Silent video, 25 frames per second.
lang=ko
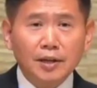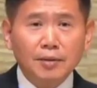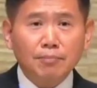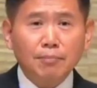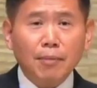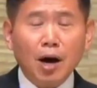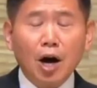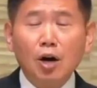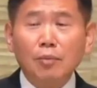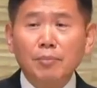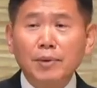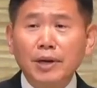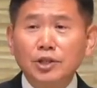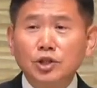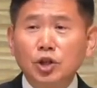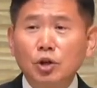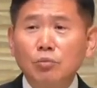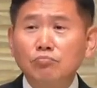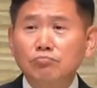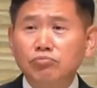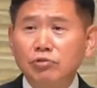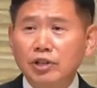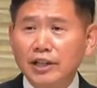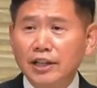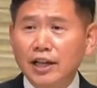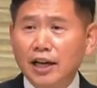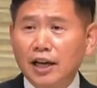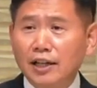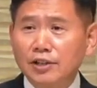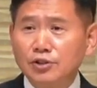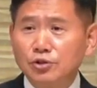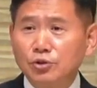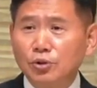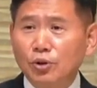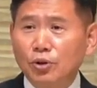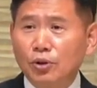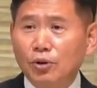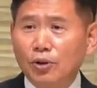마음에 천 불이
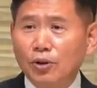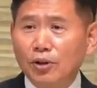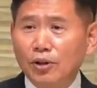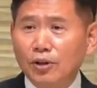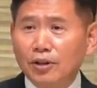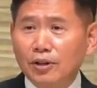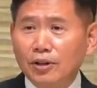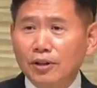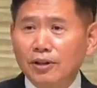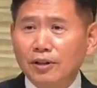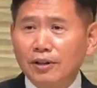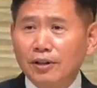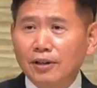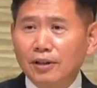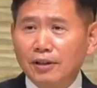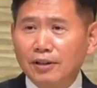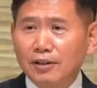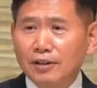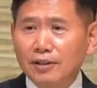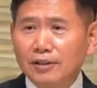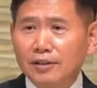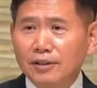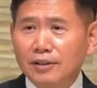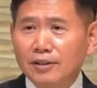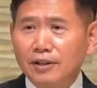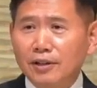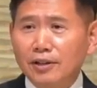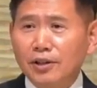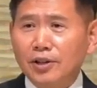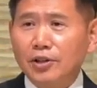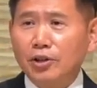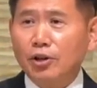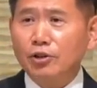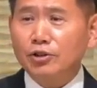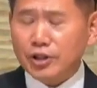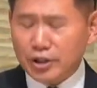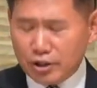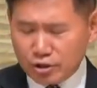나가지고
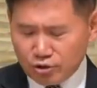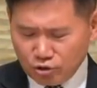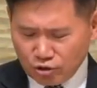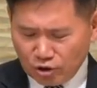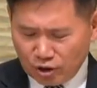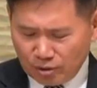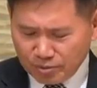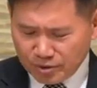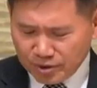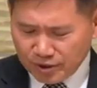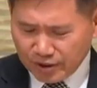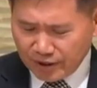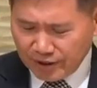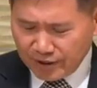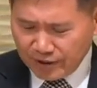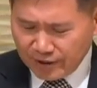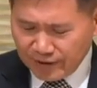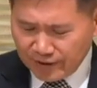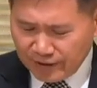견딜 수가 없어요.